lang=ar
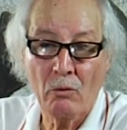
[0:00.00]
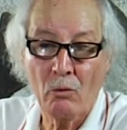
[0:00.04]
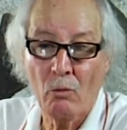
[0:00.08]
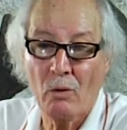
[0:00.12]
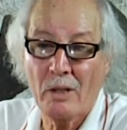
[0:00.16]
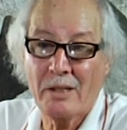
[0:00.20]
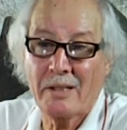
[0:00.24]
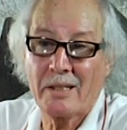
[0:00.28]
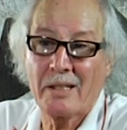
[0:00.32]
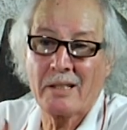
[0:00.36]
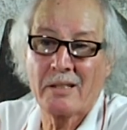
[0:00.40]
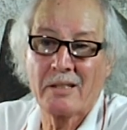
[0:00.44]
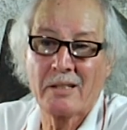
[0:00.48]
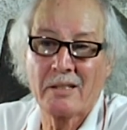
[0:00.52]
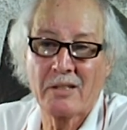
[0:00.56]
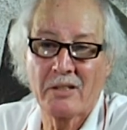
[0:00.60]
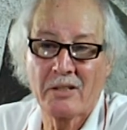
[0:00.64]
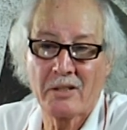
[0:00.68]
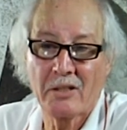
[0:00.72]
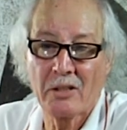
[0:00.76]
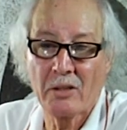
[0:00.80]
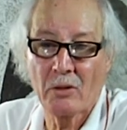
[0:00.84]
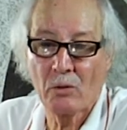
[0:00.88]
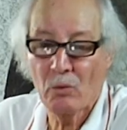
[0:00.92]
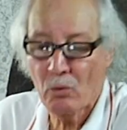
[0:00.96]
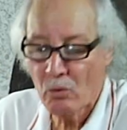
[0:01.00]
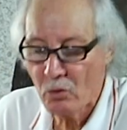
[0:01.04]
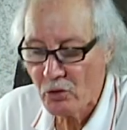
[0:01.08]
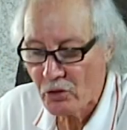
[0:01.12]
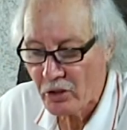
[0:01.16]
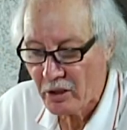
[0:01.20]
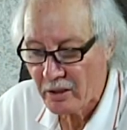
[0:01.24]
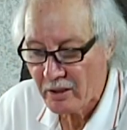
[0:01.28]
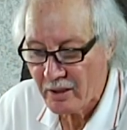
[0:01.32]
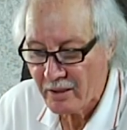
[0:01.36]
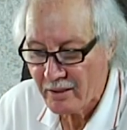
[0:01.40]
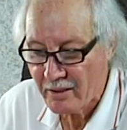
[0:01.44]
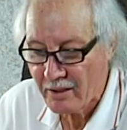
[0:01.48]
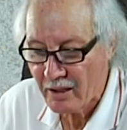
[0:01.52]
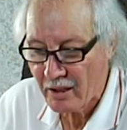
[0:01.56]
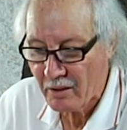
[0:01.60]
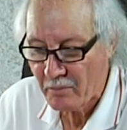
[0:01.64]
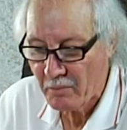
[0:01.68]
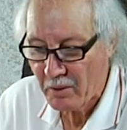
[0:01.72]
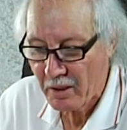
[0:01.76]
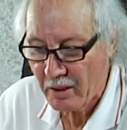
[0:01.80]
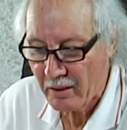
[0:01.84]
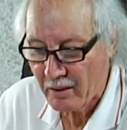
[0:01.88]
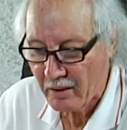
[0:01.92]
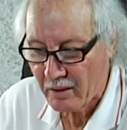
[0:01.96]
وزيس نسيول وشي تزدخ
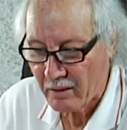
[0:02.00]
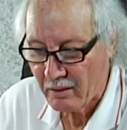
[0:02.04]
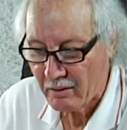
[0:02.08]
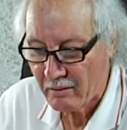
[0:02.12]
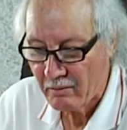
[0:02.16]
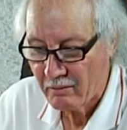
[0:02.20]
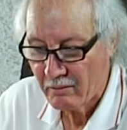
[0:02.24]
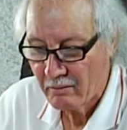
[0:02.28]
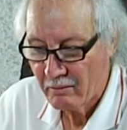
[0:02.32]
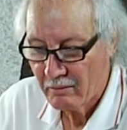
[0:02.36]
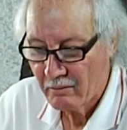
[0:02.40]
مي يذقر